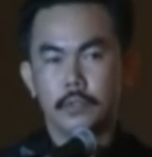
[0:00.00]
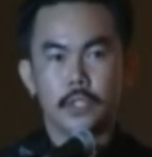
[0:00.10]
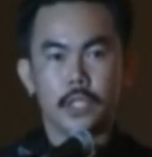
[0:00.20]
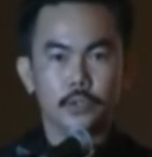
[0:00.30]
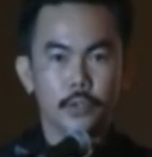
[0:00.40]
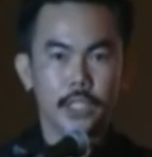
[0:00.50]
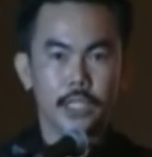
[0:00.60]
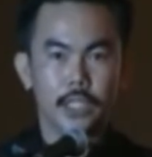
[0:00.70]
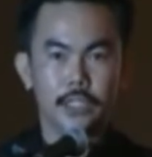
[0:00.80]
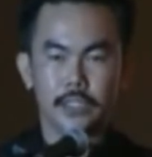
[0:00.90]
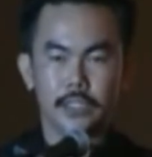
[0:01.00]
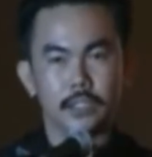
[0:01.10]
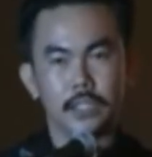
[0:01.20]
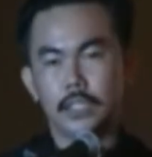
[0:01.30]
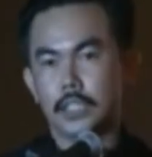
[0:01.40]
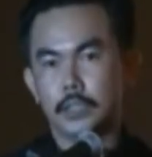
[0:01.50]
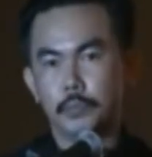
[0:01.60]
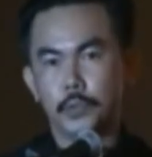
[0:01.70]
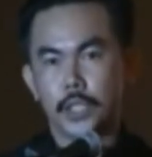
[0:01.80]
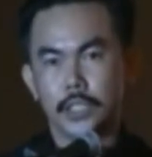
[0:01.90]
当时我想了一想，这个应该是
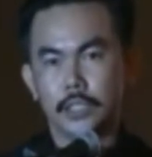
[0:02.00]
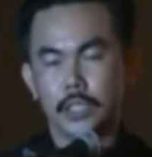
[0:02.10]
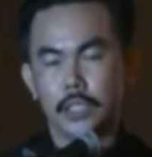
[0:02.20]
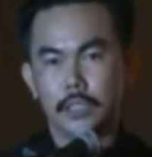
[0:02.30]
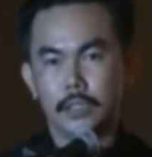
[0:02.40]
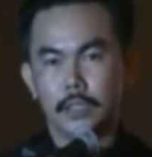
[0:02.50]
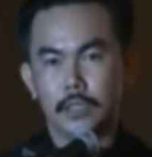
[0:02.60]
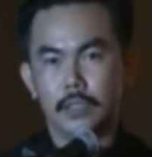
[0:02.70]
不可能的，啊，